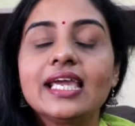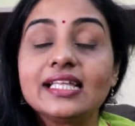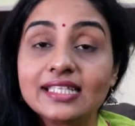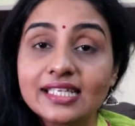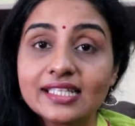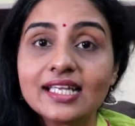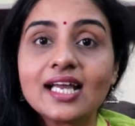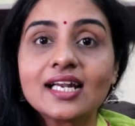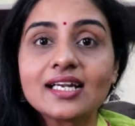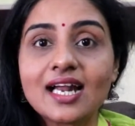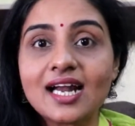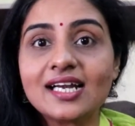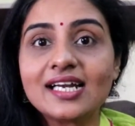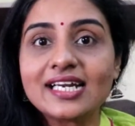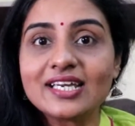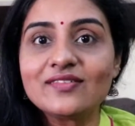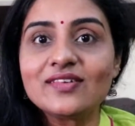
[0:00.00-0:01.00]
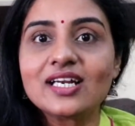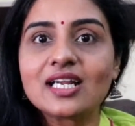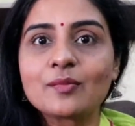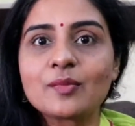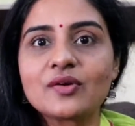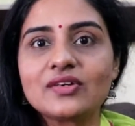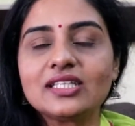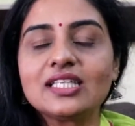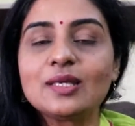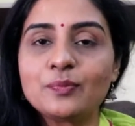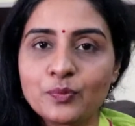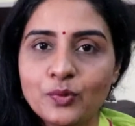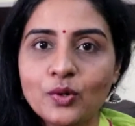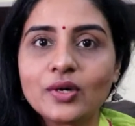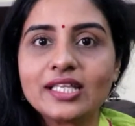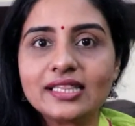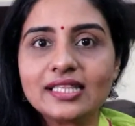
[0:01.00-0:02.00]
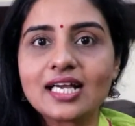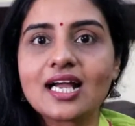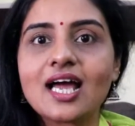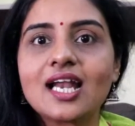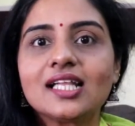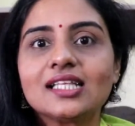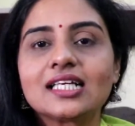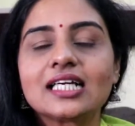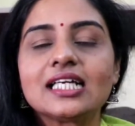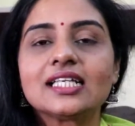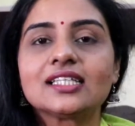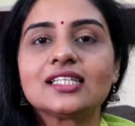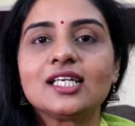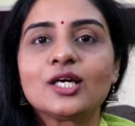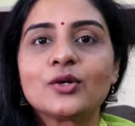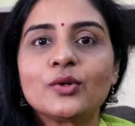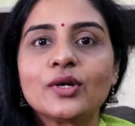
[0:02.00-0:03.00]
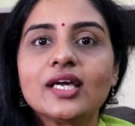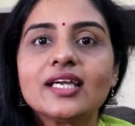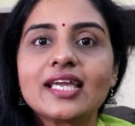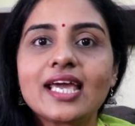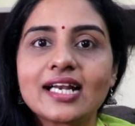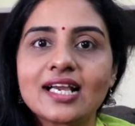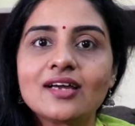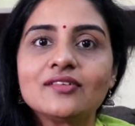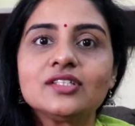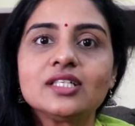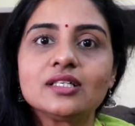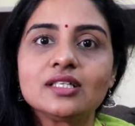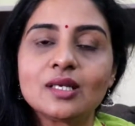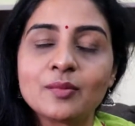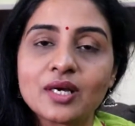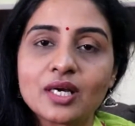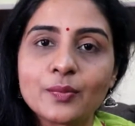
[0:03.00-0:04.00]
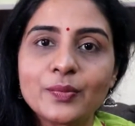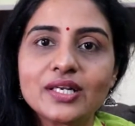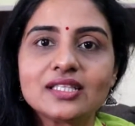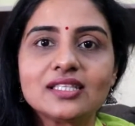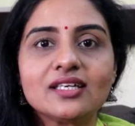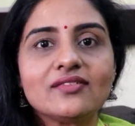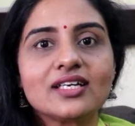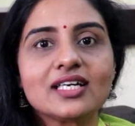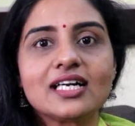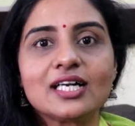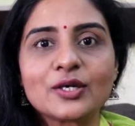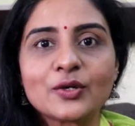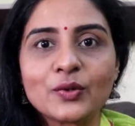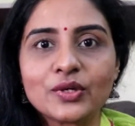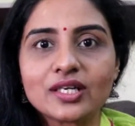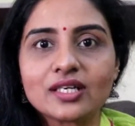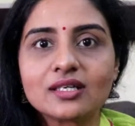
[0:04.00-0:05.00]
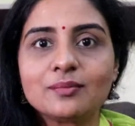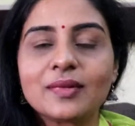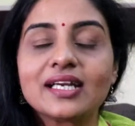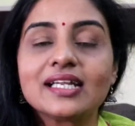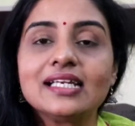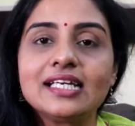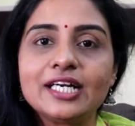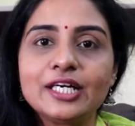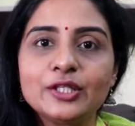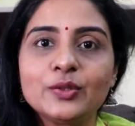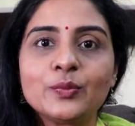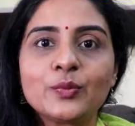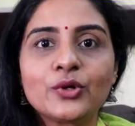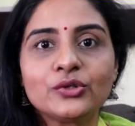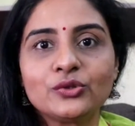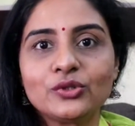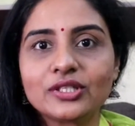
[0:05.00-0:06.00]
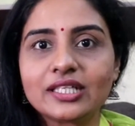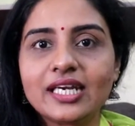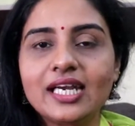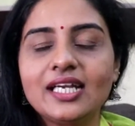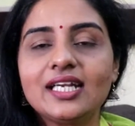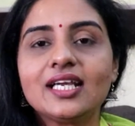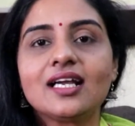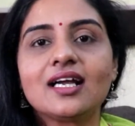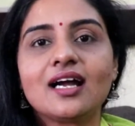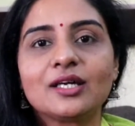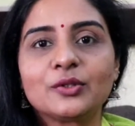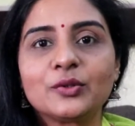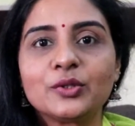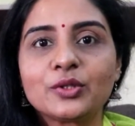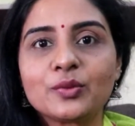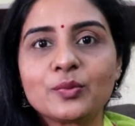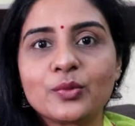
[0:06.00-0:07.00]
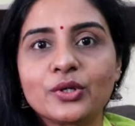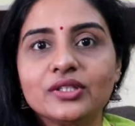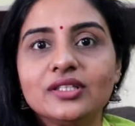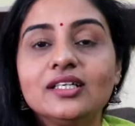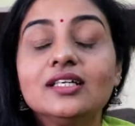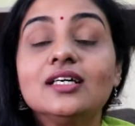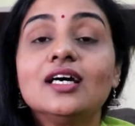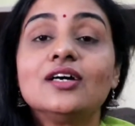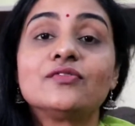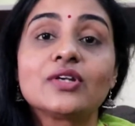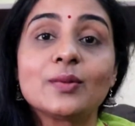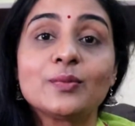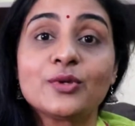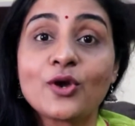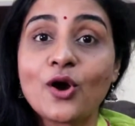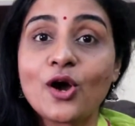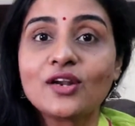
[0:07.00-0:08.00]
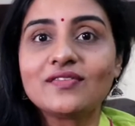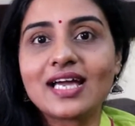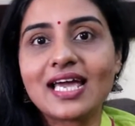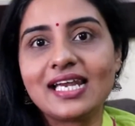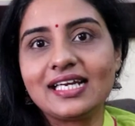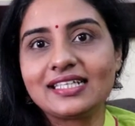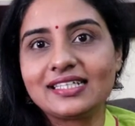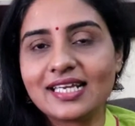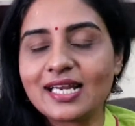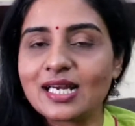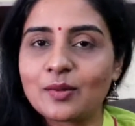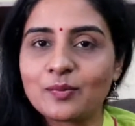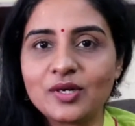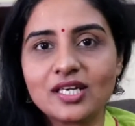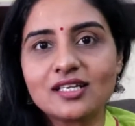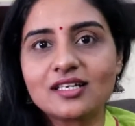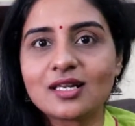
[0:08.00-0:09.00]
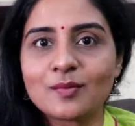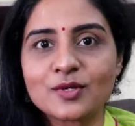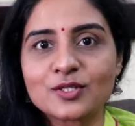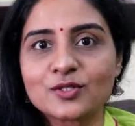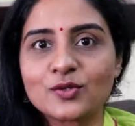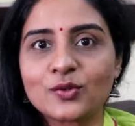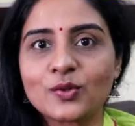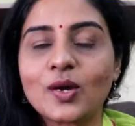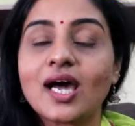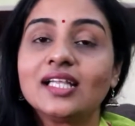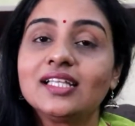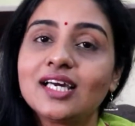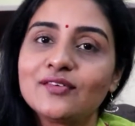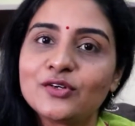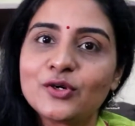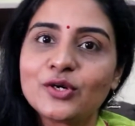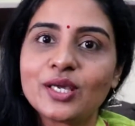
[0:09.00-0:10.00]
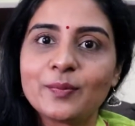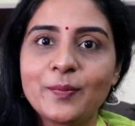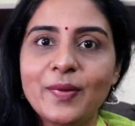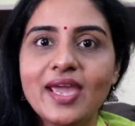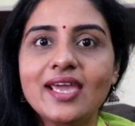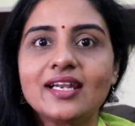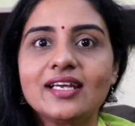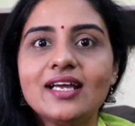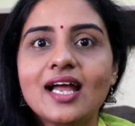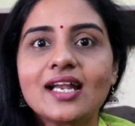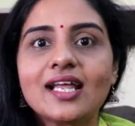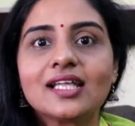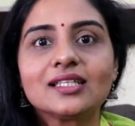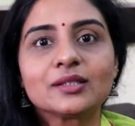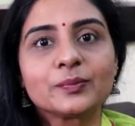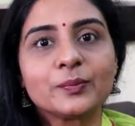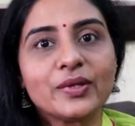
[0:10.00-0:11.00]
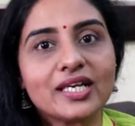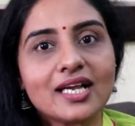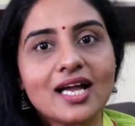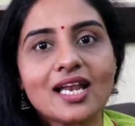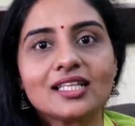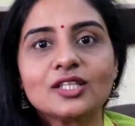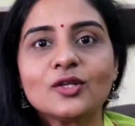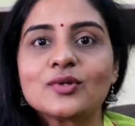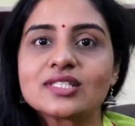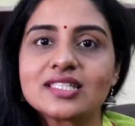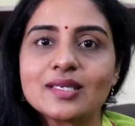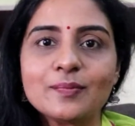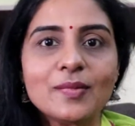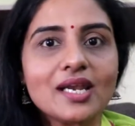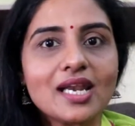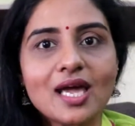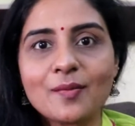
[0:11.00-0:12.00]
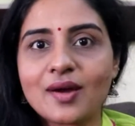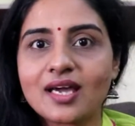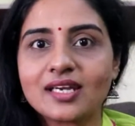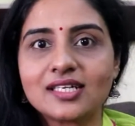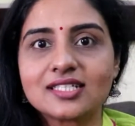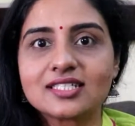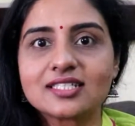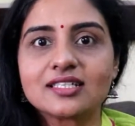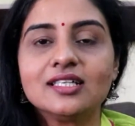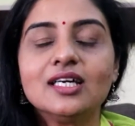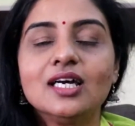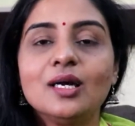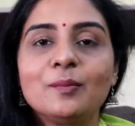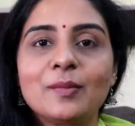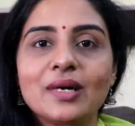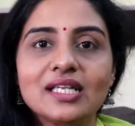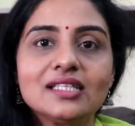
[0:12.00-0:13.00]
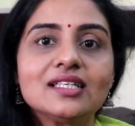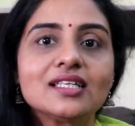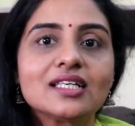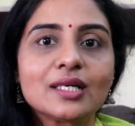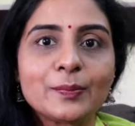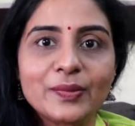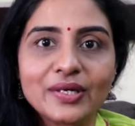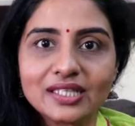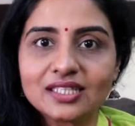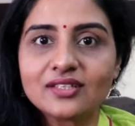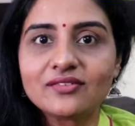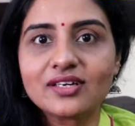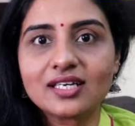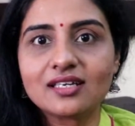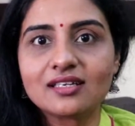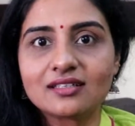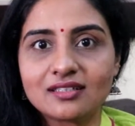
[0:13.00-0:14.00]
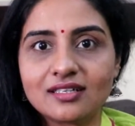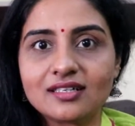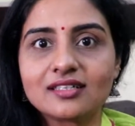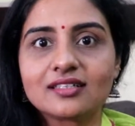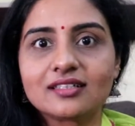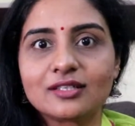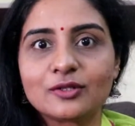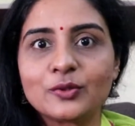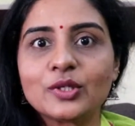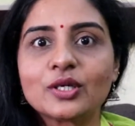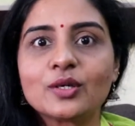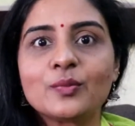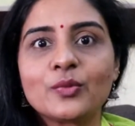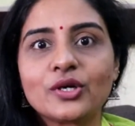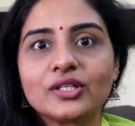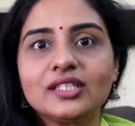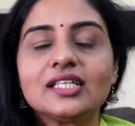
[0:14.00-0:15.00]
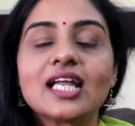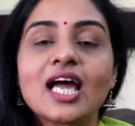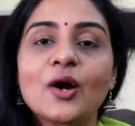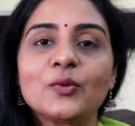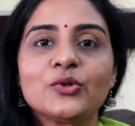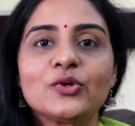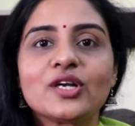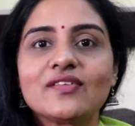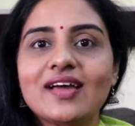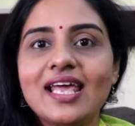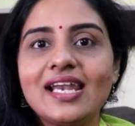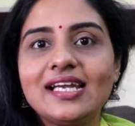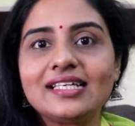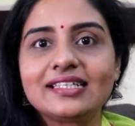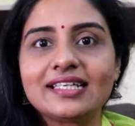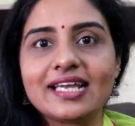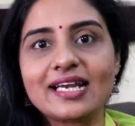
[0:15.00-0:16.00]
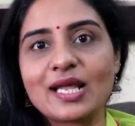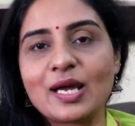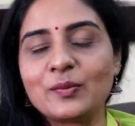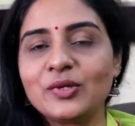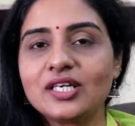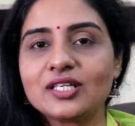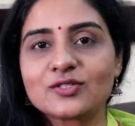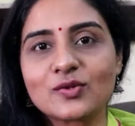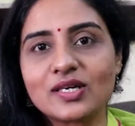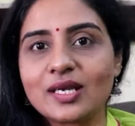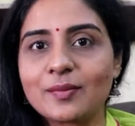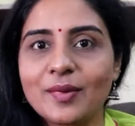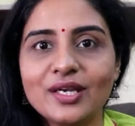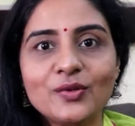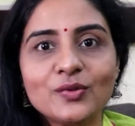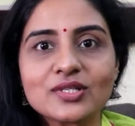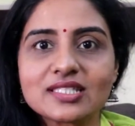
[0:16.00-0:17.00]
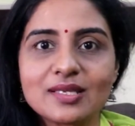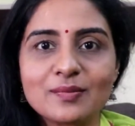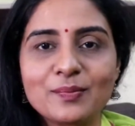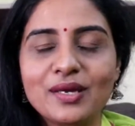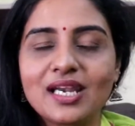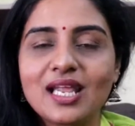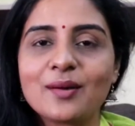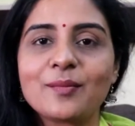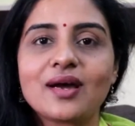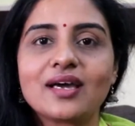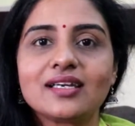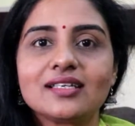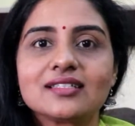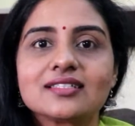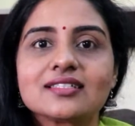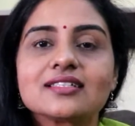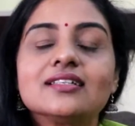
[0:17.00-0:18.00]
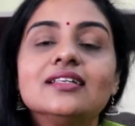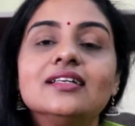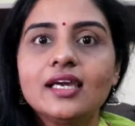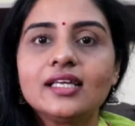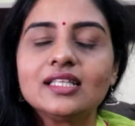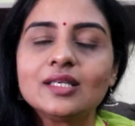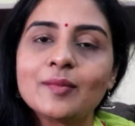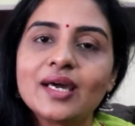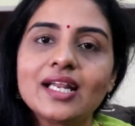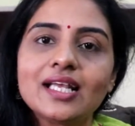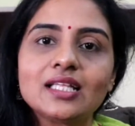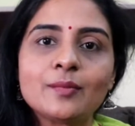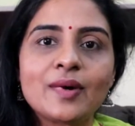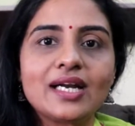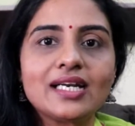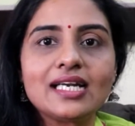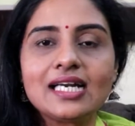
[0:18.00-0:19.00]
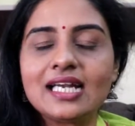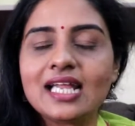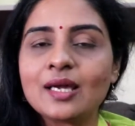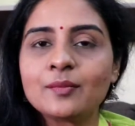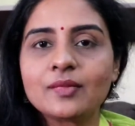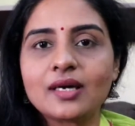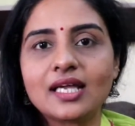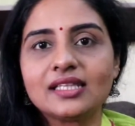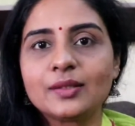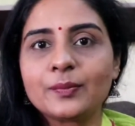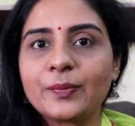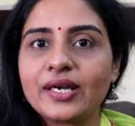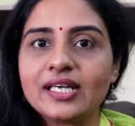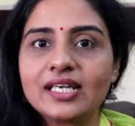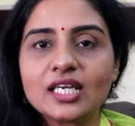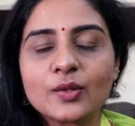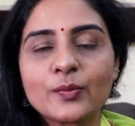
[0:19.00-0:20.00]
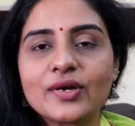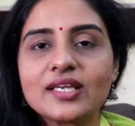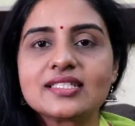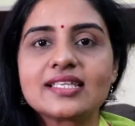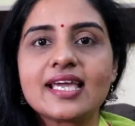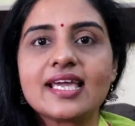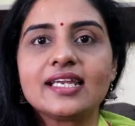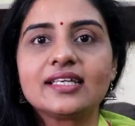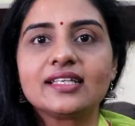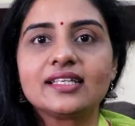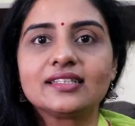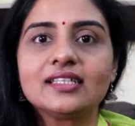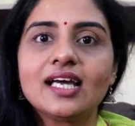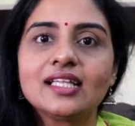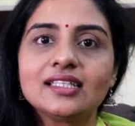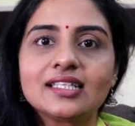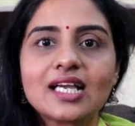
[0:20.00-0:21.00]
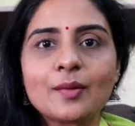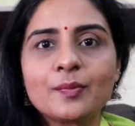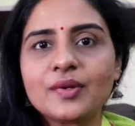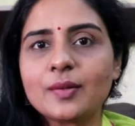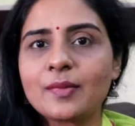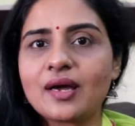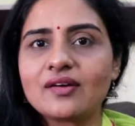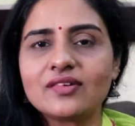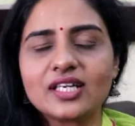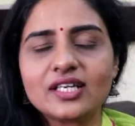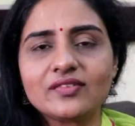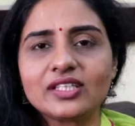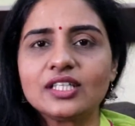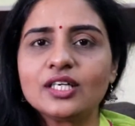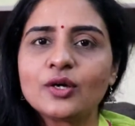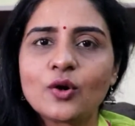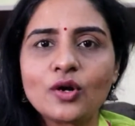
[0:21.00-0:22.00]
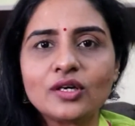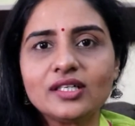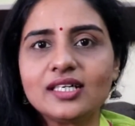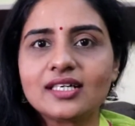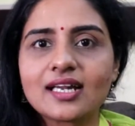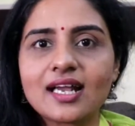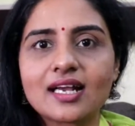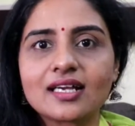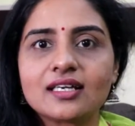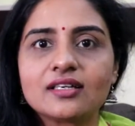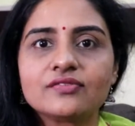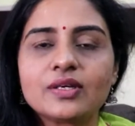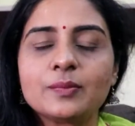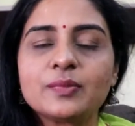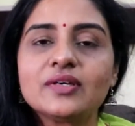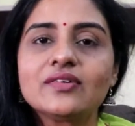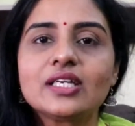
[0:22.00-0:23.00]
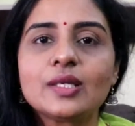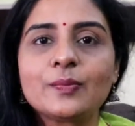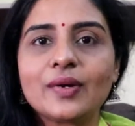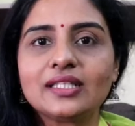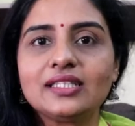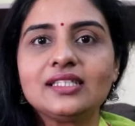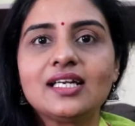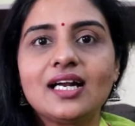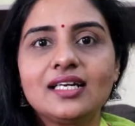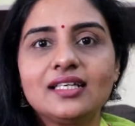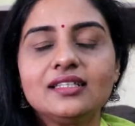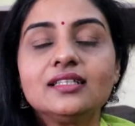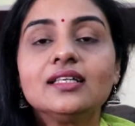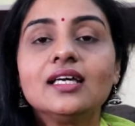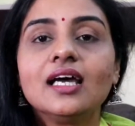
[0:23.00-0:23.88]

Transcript: இதே தான் நாளடைவில் நம்ம வந்து இப்போ இந்த காலத்துக்கட்டத்தில் கூட யாருக்காவது நமக்கு பிடித்தவர்களுக்கு ஒரு மடல் எழுதும் பொழுது ஒரு கிரீட்டிங் கார்டு கொடுக்கும் பொழுது ஃப்ரம் யோர் வேலண்டைன் அப்படின்னு நம்ம சொல்றோம் அது அவரோட பேரு ஆனால் அது பிற்காலத்தில் ஒரு சிம்பிளா மாறிடுச்சு மனதிற்கு பிடித்தவர்களுக்கு கொடுக்கும் பொழுது நான் உன்னோட வேலண்டைன் அப்படின்னு சொல்ற மாதிரி ஒரு சிம்பிளா மாறிடுச்சு இந்த மாதிரி அந்த மடல்லாம் அந்த பெண்ணுக்கு போய் சேருகிறது அதற்கப்புறம் அவரை வந்து கொண்டுடுறாங்க பிப்ரவரி பதினாலு